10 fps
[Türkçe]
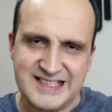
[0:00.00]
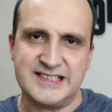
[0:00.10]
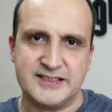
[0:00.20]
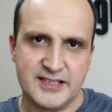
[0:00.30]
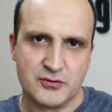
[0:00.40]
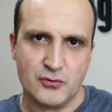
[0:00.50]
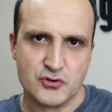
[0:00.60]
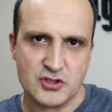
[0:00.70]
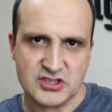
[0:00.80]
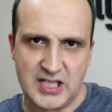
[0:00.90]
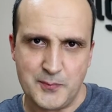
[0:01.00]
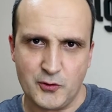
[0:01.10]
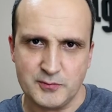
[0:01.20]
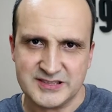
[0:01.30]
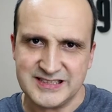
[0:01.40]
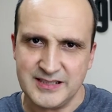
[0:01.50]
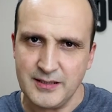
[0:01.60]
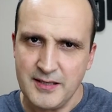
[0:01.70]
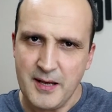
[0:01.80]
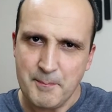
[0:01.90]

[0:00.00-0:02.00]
nesil teknolojiye sahip olmasıyla